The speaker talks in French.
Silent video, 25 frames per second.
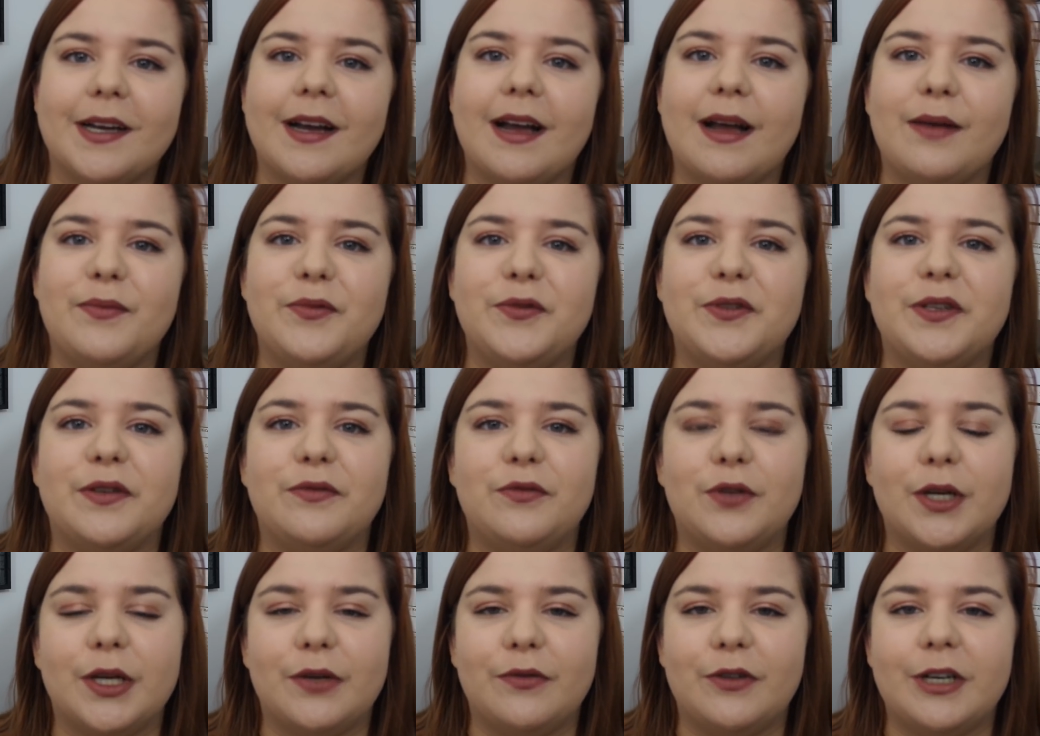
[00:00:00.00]
bien,
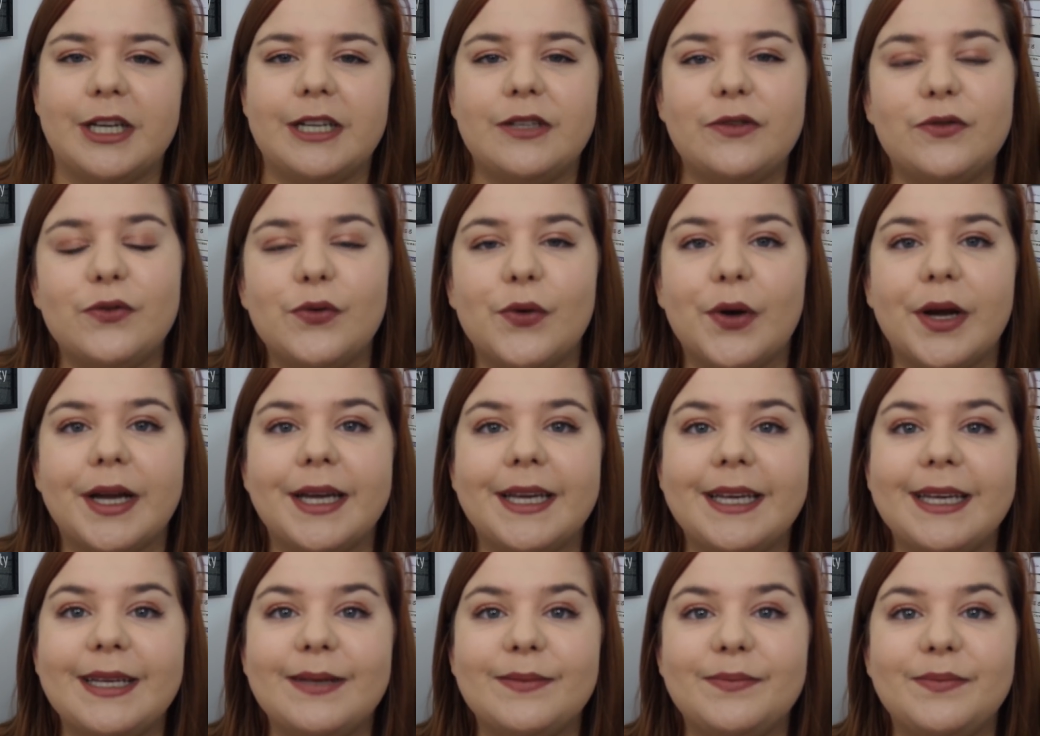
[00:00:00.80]
amusez-vous avec vos lectures
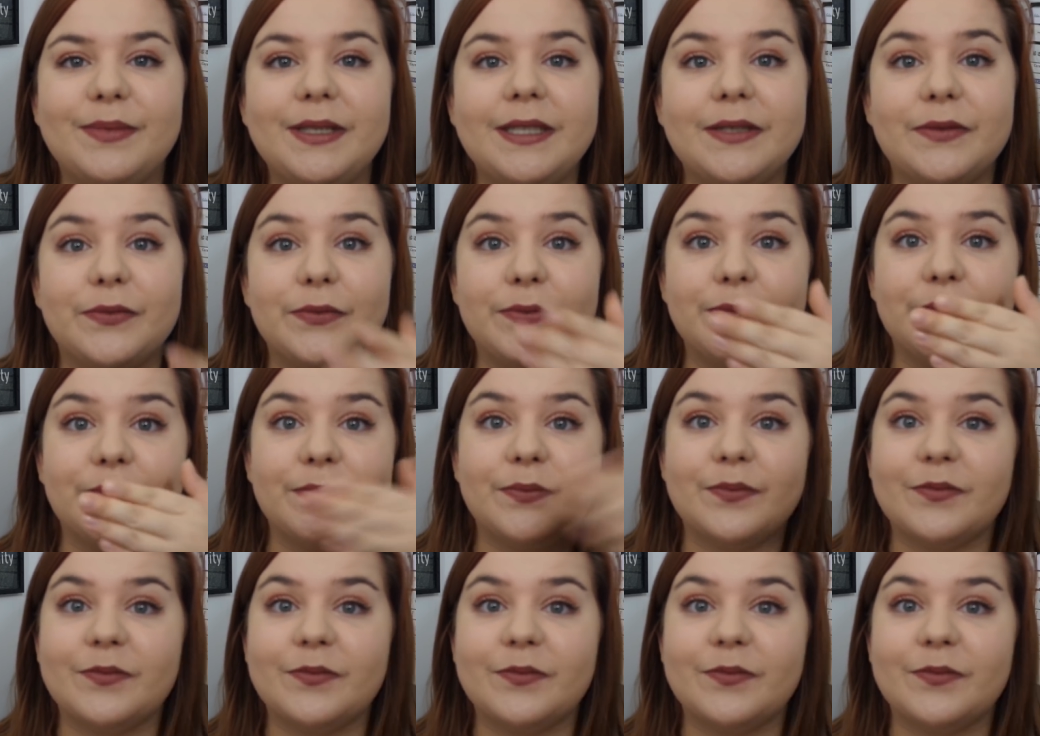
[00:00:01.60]
et bisous